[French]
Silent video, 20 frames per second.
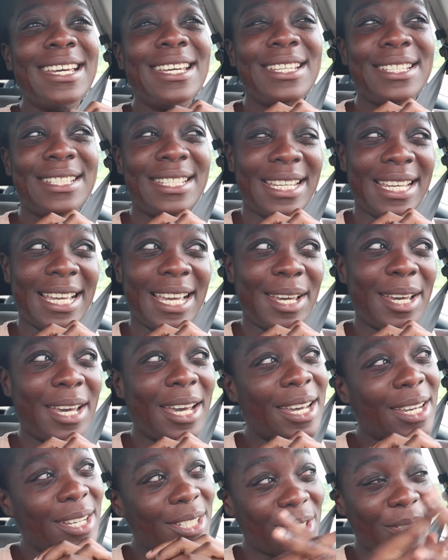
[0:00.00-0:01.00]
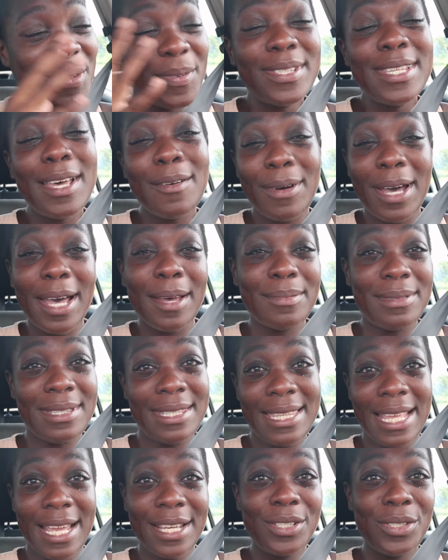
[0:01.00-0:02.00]
j'ai, je à avoir un
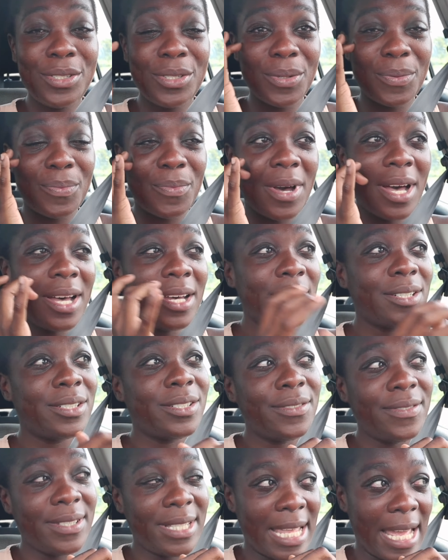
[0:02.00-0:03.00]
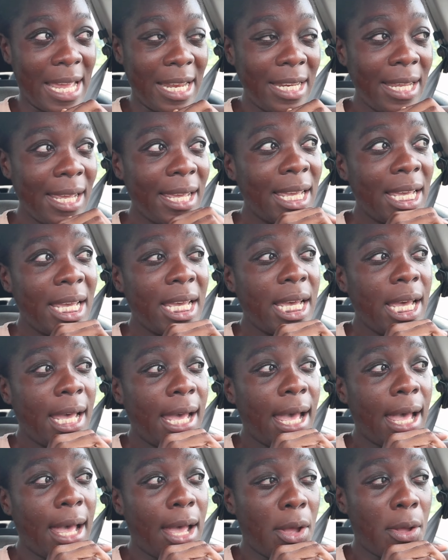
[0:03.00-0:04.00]
petit âge sur moi au final.
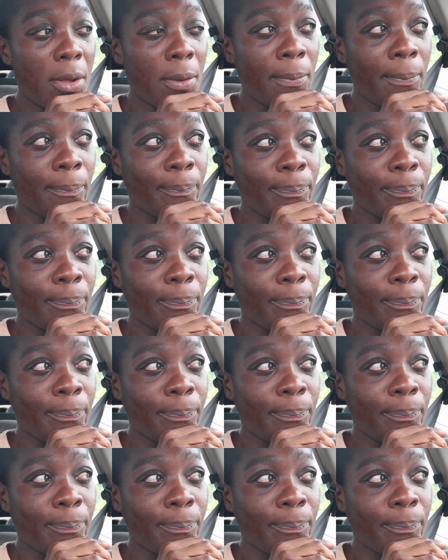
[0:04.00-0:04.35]
Euh,